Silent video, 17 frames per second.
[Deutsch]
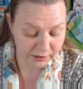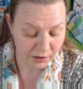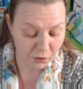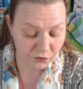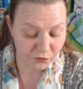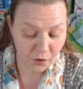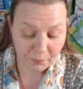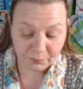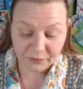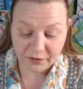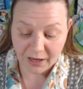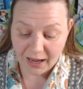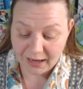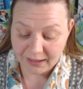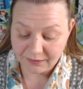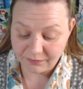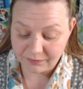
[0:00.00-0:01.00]
genau vom
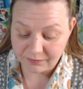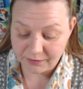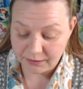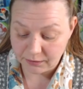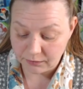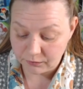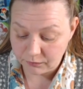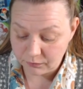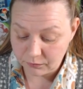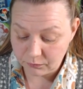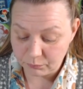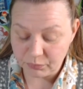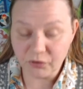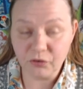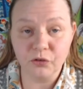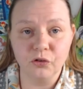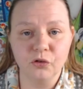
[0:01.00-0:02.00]
13.
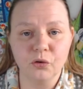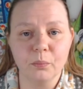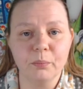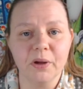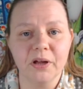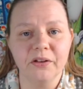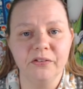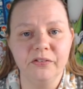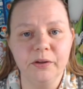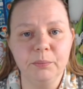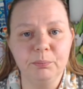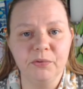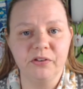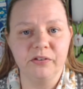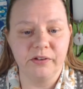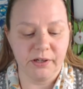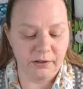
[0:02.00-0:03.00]
bis zum
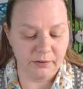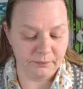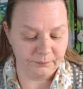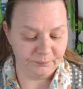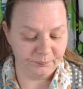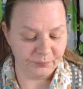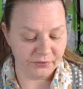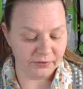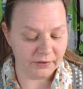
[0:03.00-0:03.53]
17.